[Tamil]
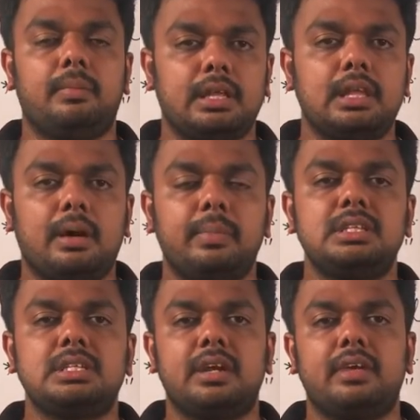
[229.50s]
அந்த
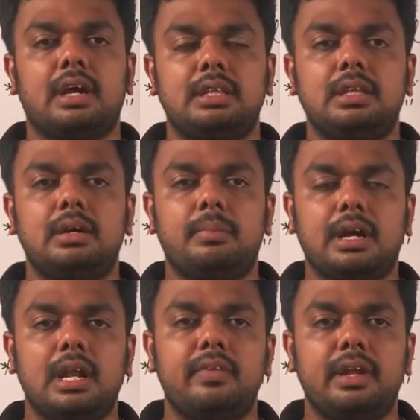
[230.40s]
அமைச்சரவைக்கு அந்த
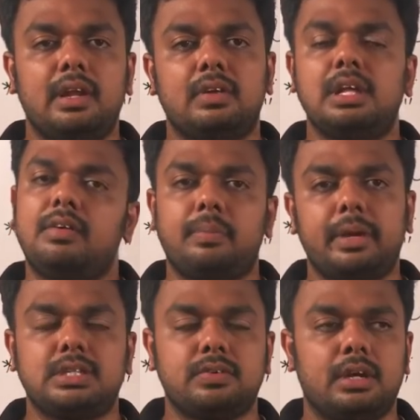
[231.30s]
மக்களவையில் வந்து அவர்
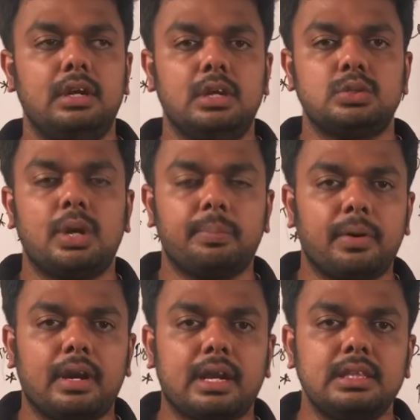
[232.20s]
பேசுவார் ஸோ இப்போ
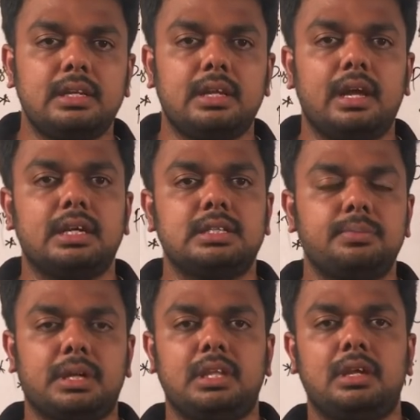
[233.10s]
நடந்துட்டு இருக்க
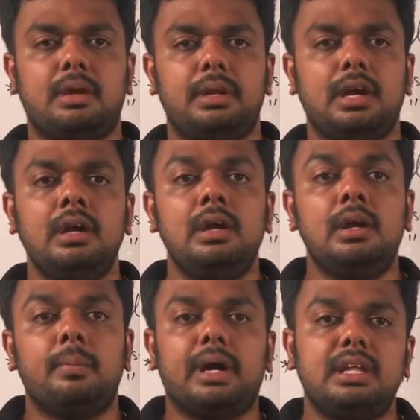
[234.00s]
எலெக்ஷன் பார்த்தீங்க அப்படின்னா
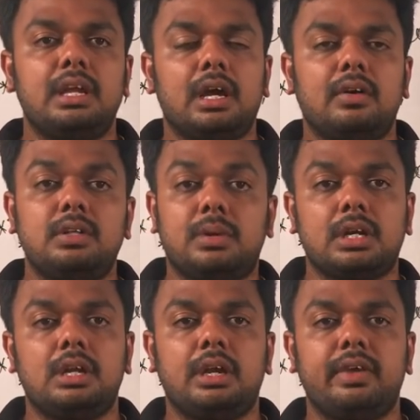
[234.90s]
பதினேழாவது
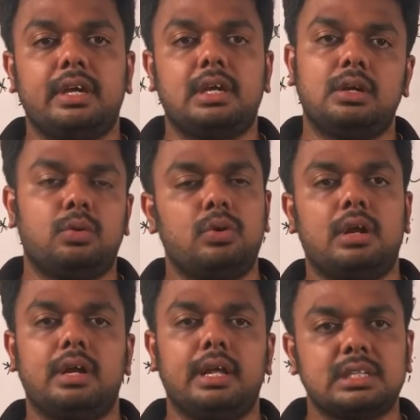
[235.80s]
மக்களவைக்கு
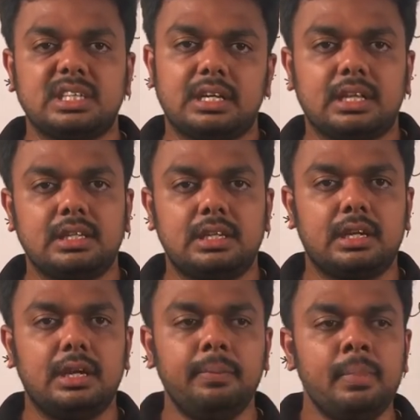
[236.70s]
உண்டான எலெக்ஷன்
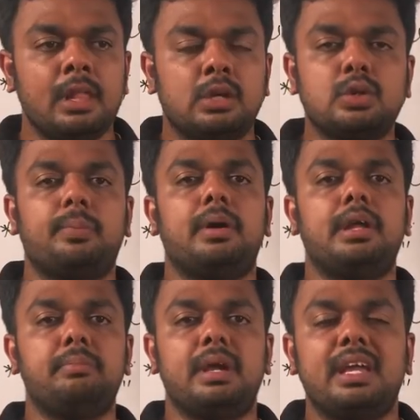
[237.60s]
இருக்கு ஸோ இப்போ
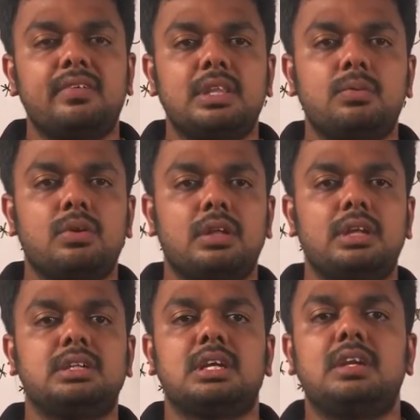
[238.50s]
மே இருபத்தி மூணாந்தே
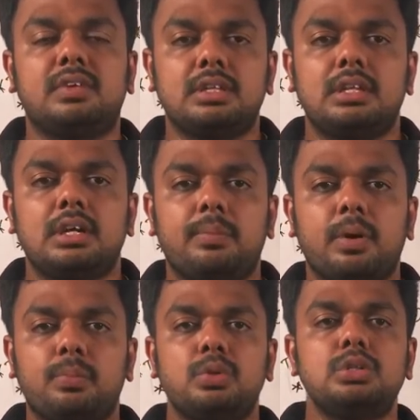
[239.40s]
ரிசல்ட்
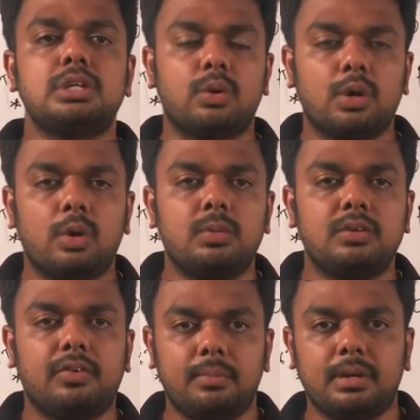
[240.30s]
வந்ததுக்கப்புறம் புதுசாக ஒரு
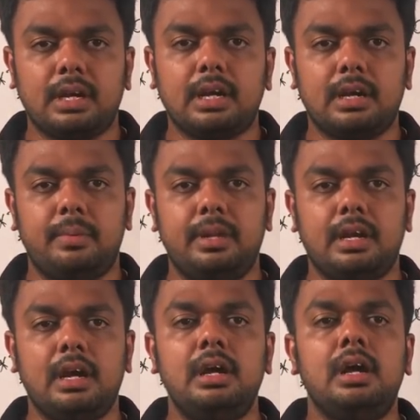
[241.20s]
கவர்மெண்ட் ஃபார்ம் பண்ணாங்க
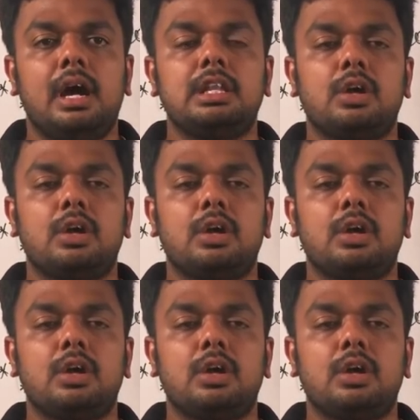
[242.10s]
அப்படின்னா அந்த